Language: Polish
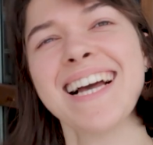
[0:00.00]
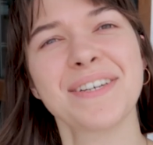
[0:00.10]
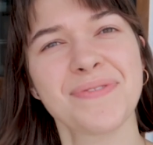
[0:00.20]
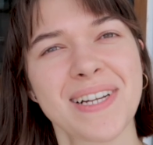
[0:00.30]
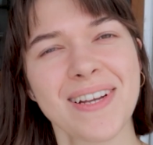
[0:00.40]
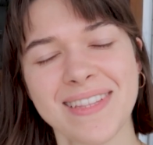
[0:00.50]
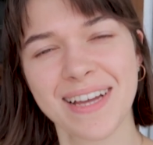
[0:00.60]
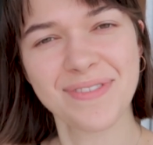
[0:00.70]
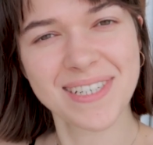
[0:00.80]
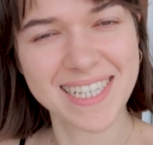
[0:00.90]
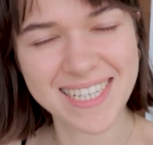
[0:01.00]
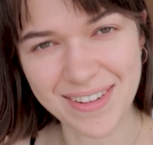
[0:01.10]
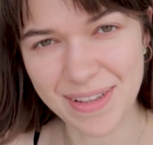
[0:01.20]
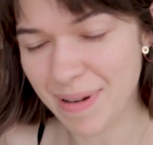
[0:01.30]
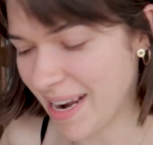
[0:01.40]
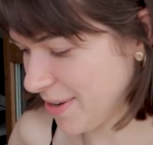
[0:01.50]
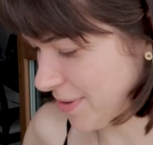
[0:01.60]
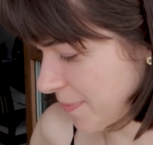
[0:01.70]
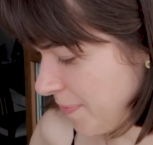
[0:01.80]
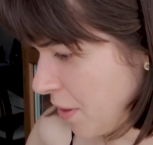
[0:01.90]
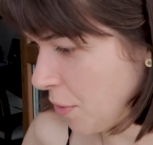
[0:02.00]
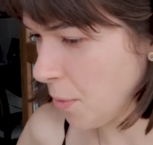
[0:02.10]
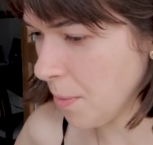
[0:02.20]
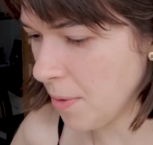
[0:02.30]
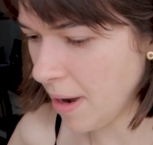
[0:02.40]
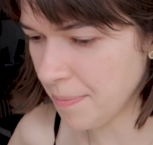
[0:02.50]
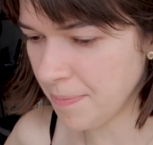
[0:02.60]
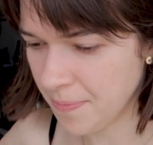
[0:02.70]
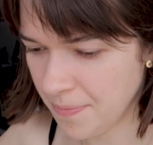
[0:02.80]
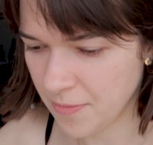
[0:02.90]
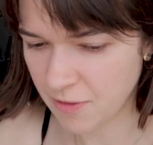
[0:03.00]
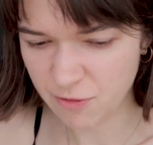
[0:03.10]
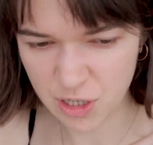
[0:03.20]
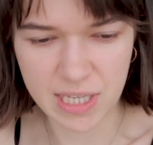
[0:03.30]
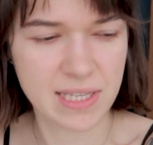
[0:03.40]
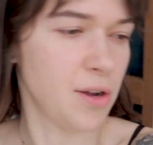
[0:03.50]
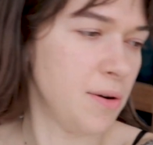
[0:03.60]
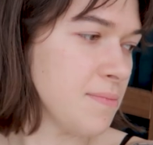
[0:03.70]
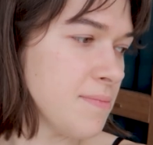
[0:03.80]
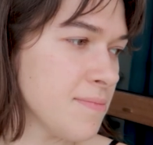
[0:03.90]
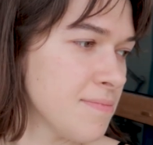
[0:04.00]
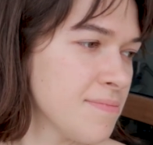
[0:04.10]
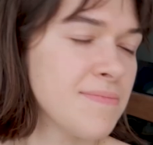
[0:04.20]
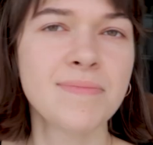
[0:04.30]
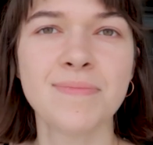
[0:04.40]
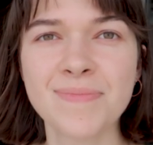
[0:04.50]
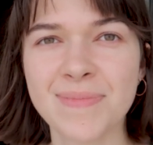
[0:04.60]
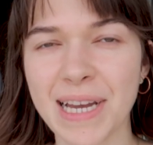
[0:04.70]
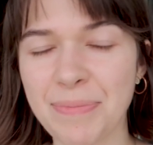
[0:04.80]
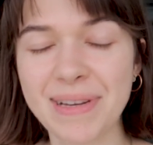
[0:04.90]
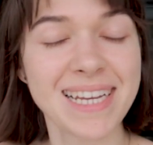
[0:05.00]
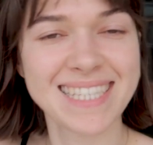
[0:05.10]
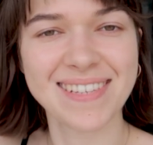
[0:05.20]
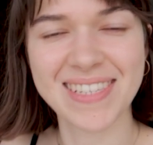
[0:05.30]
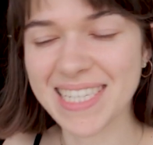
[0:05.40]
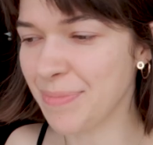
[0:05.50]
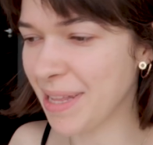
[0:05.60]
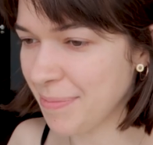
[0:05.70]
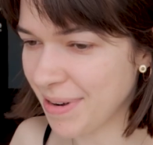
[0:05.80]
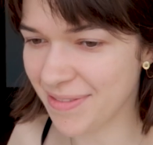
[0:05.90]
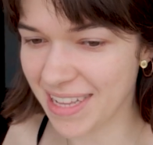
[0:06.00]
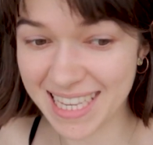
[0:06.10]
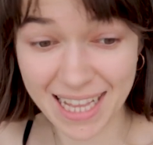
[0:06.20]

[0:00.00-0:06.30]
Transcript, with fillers: tak wygląda wyczyszczony balkon. Umyłam wszystko. Jakby jestem z siebie naprawdę